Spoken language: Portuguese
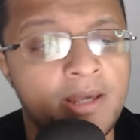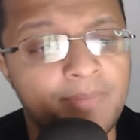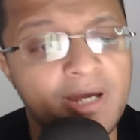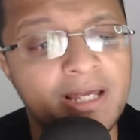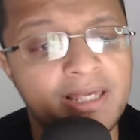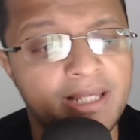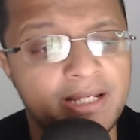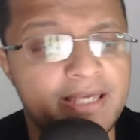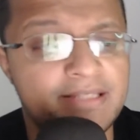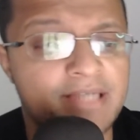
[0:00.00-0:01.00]
Para ele,
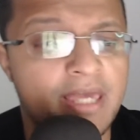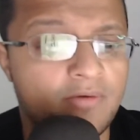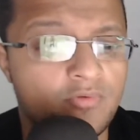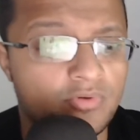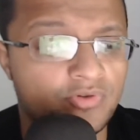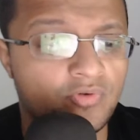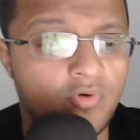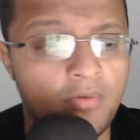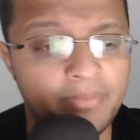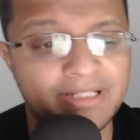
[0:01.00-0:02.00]
este recurso
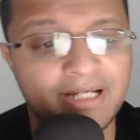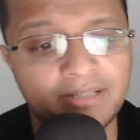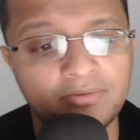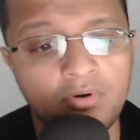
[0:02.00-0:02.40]
combinado